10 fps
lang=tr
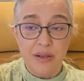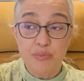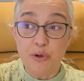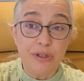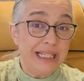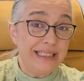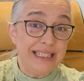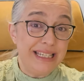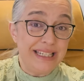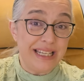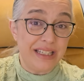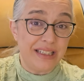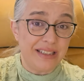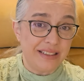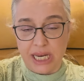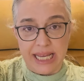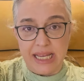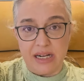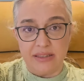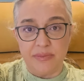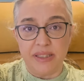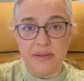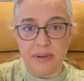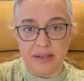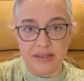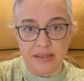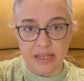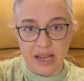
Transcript: Böyle diyerek şeye yardım edemezsin.